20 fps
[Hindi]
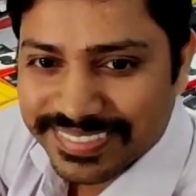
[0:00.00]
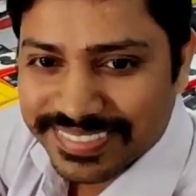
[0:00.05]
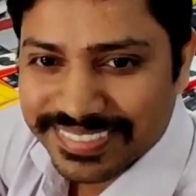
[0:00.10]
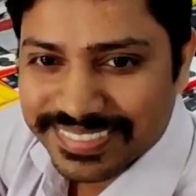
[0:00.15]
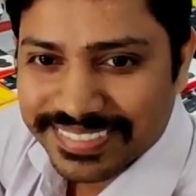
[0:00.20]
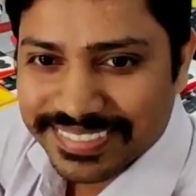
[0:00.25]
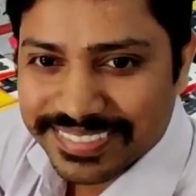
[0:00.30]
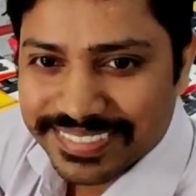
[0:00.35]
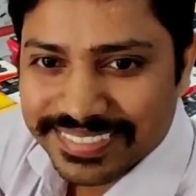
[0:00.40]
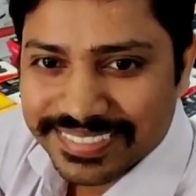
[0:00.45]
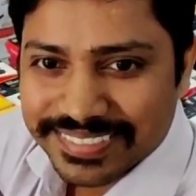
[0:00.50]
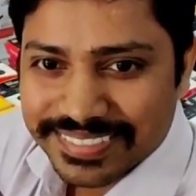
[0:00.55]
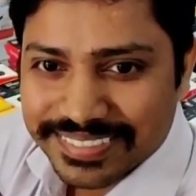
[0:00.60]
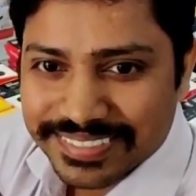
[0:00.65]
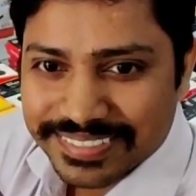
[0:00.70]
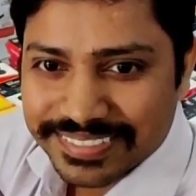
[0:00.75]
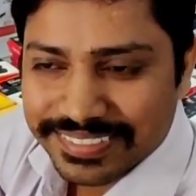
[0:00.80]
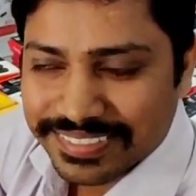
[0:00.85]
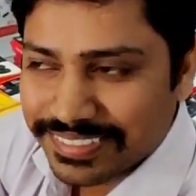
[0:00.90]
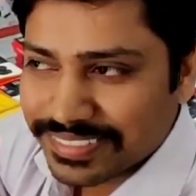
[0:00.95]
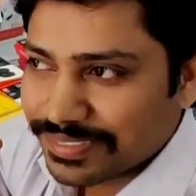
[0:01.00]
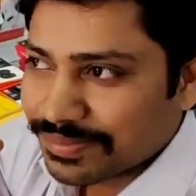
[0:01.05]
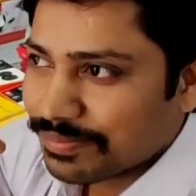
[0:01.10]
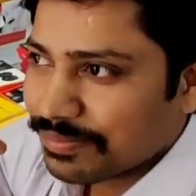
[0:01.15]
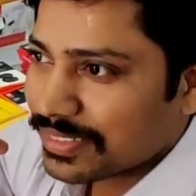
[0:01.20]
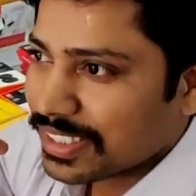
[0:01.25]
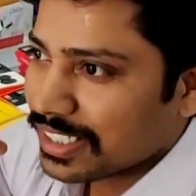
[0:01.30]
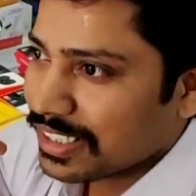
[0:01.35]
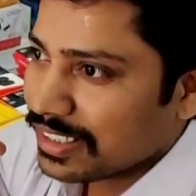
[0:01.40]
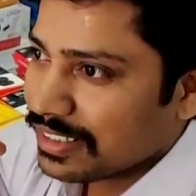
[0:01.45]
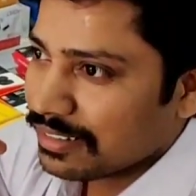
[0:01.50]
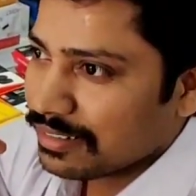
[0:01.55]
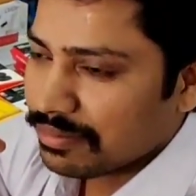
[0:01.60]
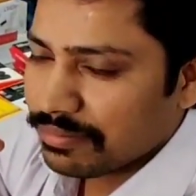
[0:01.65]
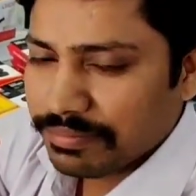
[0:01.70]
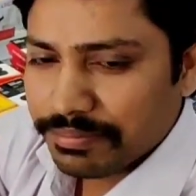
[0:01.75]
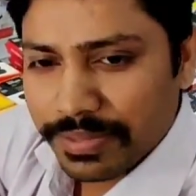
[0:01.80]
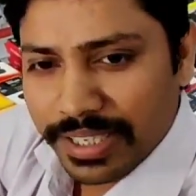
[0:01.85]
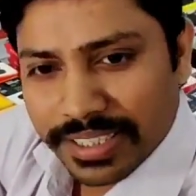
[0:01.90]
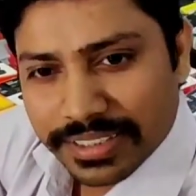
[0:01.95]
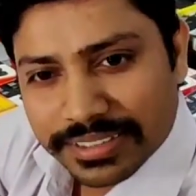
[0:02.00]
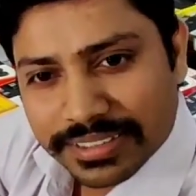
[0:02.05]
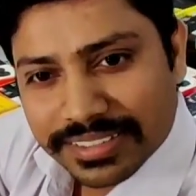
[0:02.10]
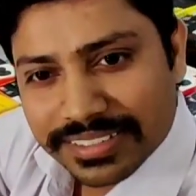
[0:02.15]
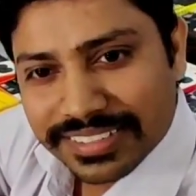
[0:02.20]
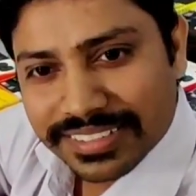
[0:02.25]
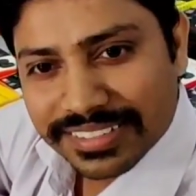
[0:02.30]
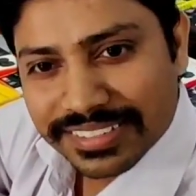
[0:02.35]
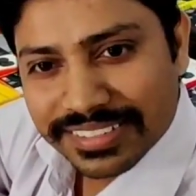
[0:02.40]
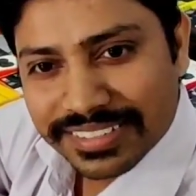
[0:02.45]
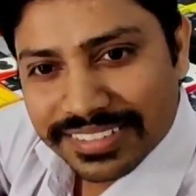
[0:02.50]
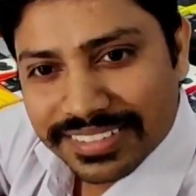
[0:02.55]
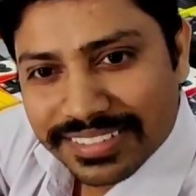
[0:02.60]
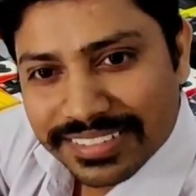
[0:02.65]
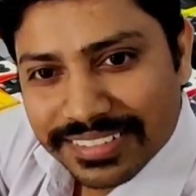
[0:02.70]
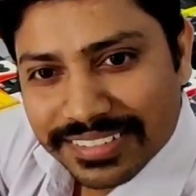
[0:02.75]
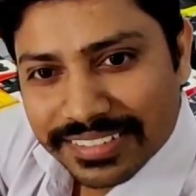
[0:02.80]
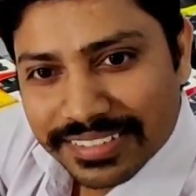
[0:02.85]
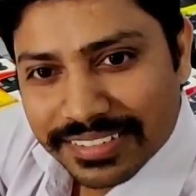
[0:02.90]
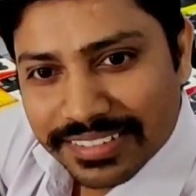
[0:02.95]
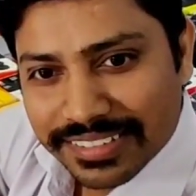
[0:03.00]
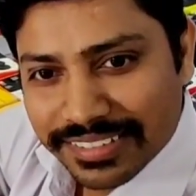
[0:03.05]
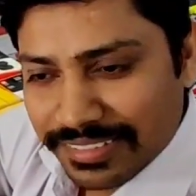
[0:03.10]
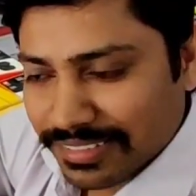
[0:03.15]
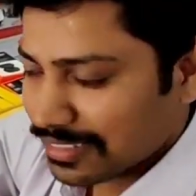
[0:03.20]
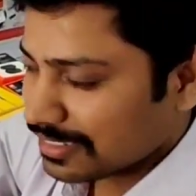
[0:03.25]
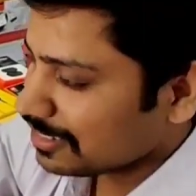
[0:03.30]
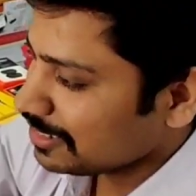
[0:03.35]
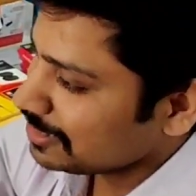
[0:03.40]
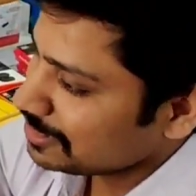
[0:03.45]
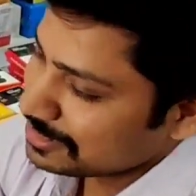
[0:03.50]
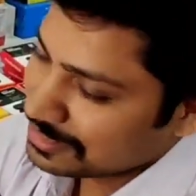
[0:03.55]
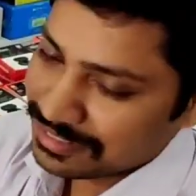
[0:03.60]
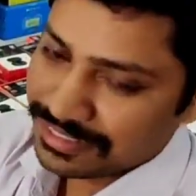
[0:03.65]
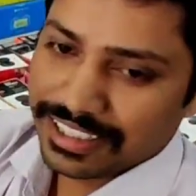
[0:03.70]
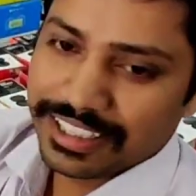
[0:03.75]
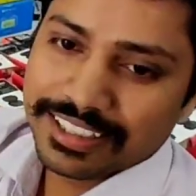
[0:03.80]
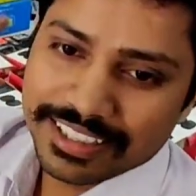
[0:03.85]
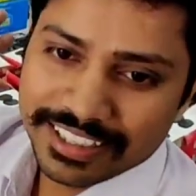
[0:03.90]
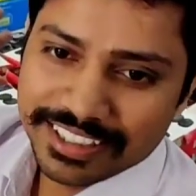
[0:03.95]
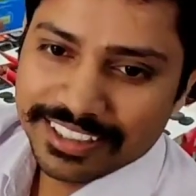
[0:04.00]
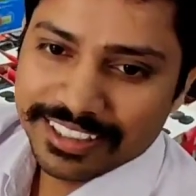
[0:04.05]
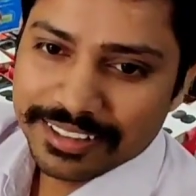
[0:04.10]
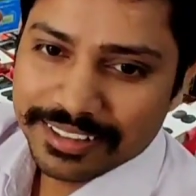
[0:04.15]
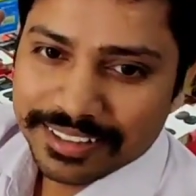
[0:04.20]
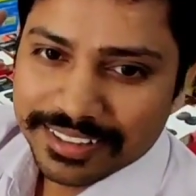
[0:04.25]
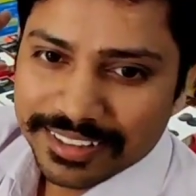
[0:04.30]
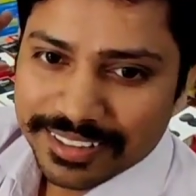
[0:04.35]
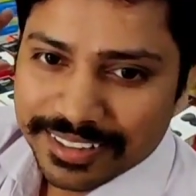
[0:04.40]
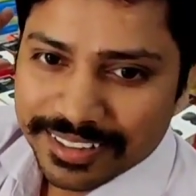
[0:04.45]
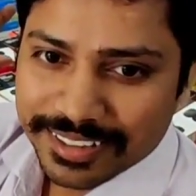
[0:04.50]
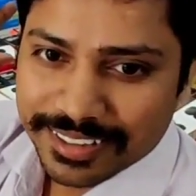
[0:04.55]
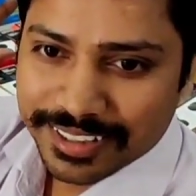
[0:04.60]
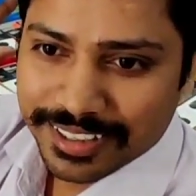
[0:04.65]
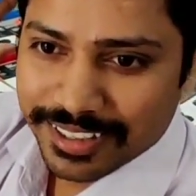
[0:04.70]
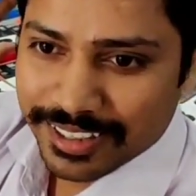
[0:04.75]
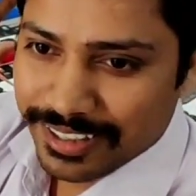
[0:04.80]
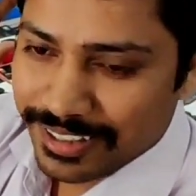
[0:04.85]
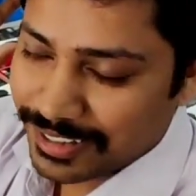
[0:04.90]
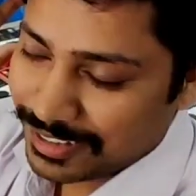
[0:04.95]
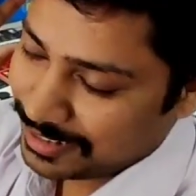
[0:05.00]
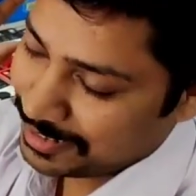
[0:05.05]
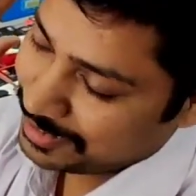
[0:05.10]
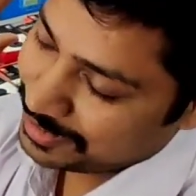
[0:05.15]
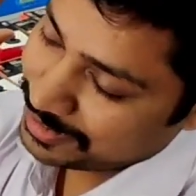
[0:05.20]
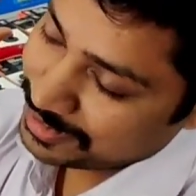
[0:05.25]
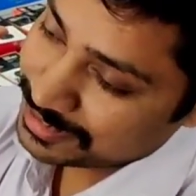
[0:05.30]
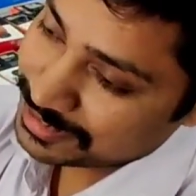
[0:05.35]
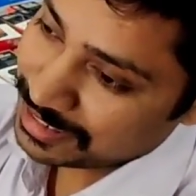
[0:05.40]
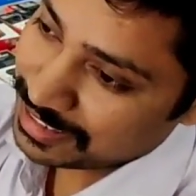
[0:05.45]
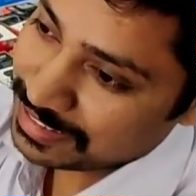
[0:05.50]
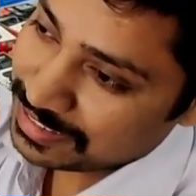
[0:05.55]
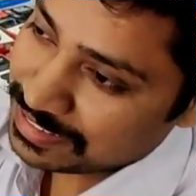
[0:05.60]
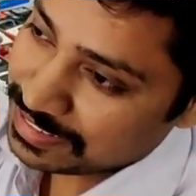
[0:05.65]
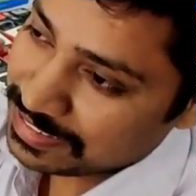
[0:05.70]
दे दो फिफ्टी परसेंट ऑफ पे बस बस सर नहीं अगर छह हजार का ऑनलाइन मिल रहा है तो सर